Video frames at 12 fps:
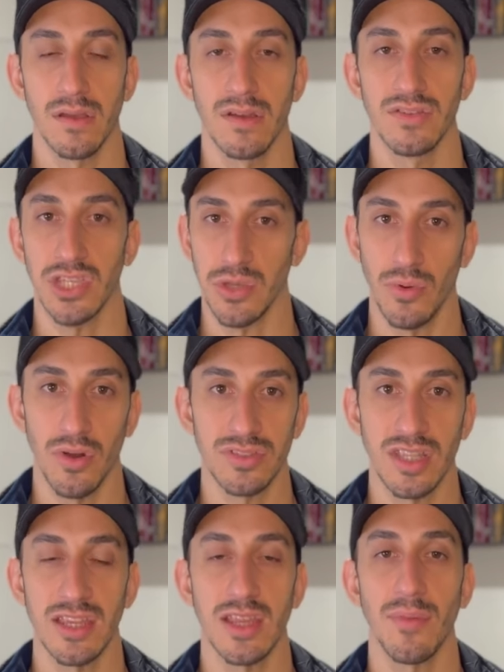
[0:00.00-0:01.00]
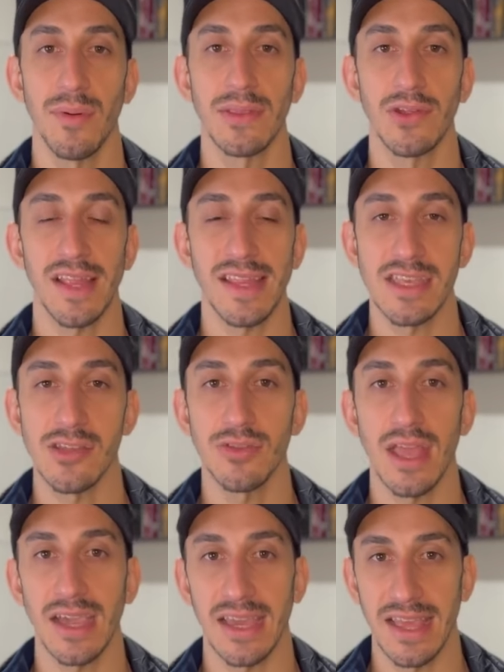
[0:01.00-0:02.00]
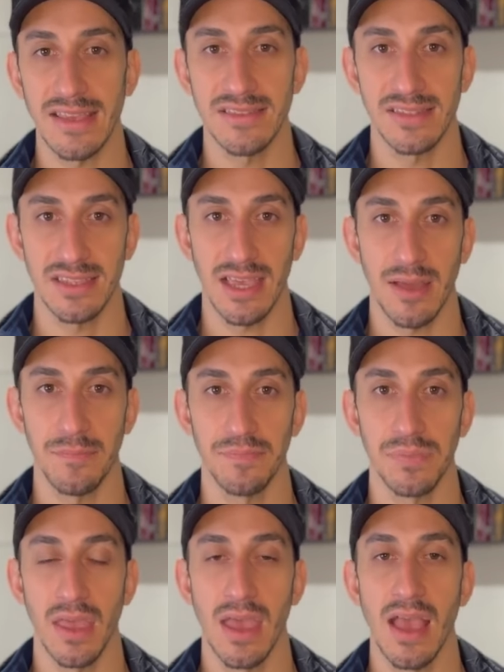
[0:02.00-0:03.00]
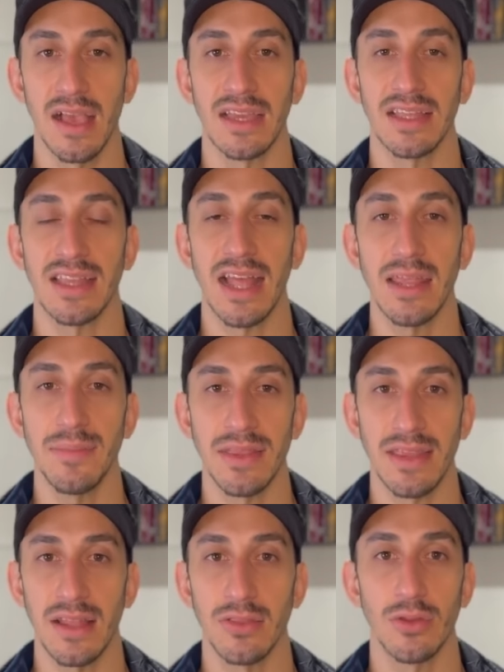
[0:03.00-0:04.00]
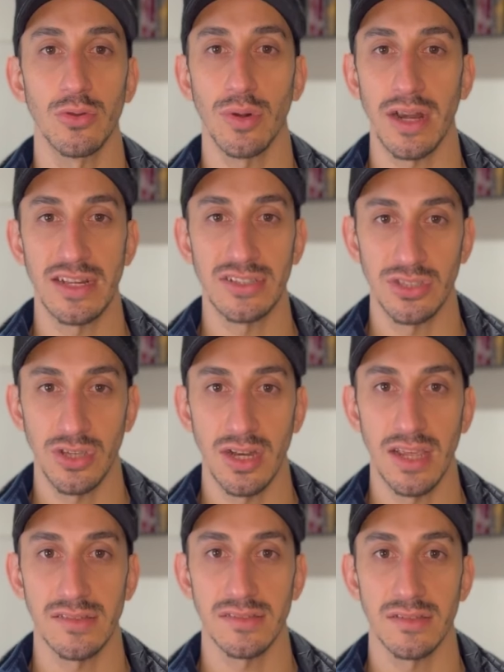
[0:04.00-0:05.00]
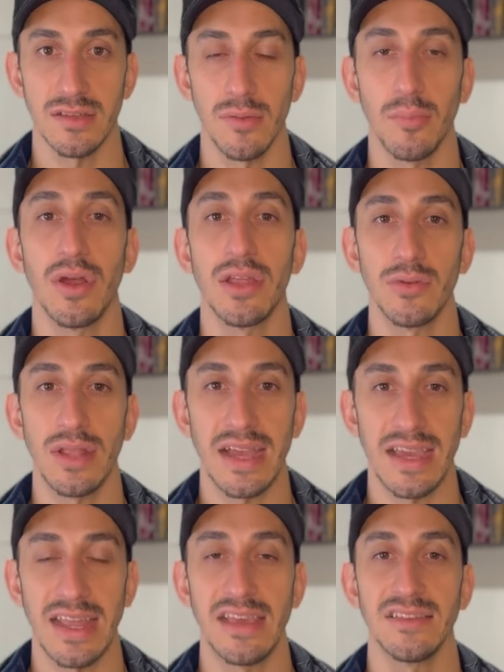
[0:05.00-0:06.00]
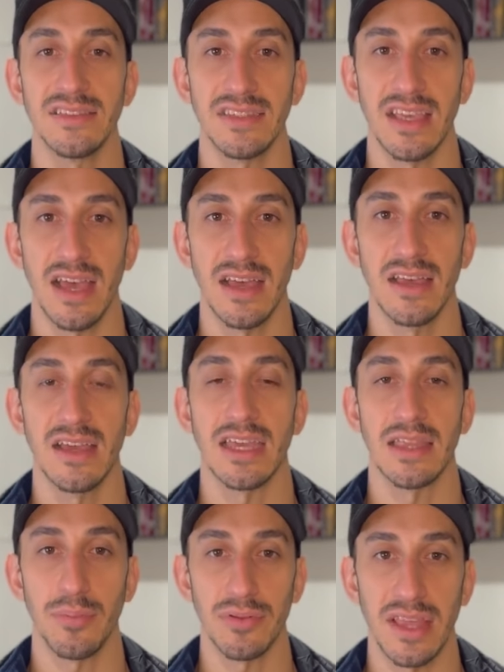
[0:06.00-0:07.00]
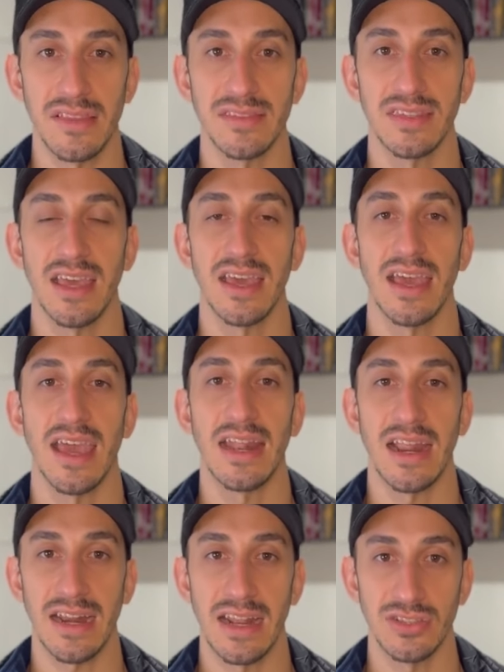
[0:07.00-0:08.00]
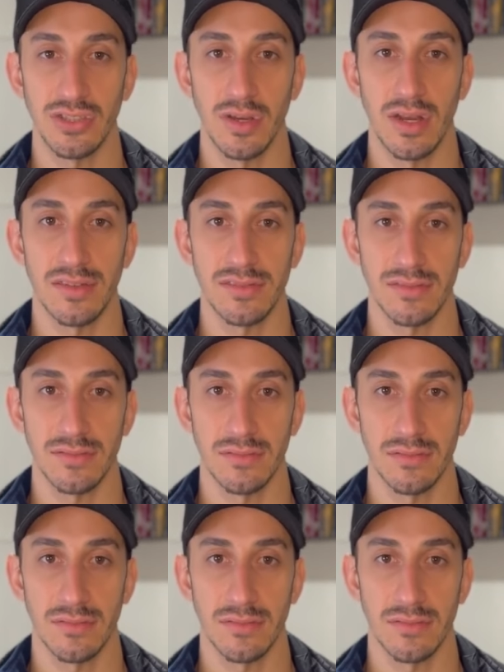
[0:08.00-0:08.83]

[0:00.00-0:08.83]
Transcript: Si vos en este momento estás teniendo una creencia que está limitando en tus relaciones, ponete una creencia que te potencie en las relaciones.